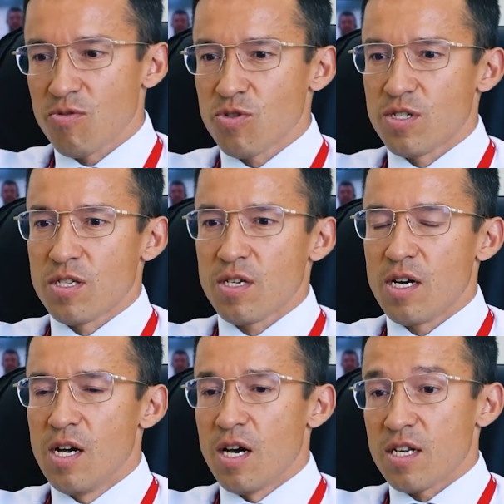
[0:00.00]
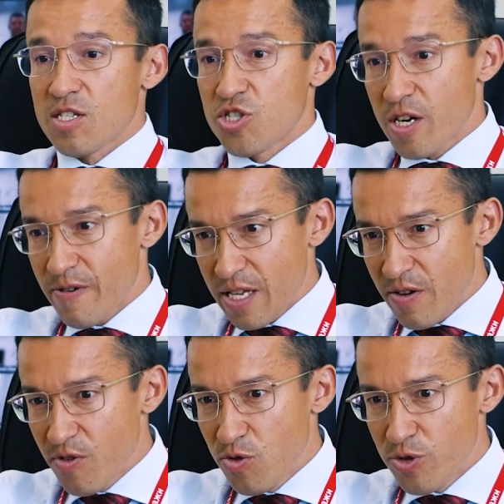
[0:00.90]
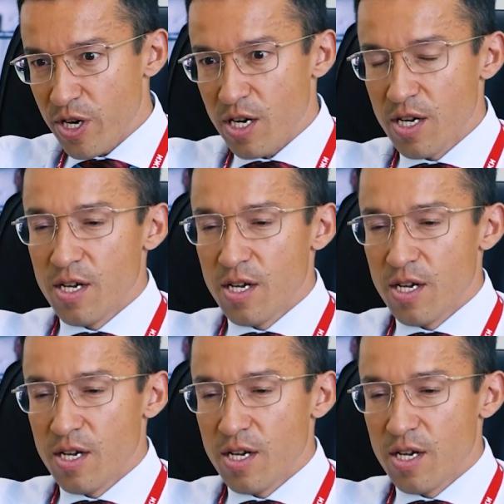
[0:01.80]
то есть э, разочарование в людях,